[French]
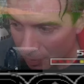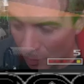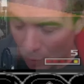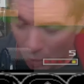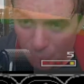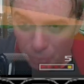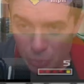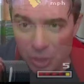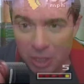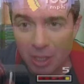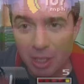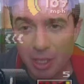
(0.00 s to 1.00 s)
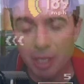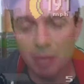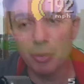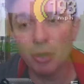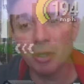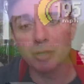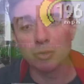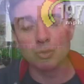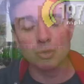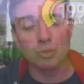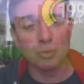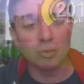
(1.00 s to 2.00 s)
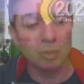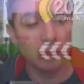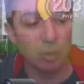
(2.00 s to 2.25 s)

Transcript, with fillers: Il faut se dire qu'à l'époque, attention, en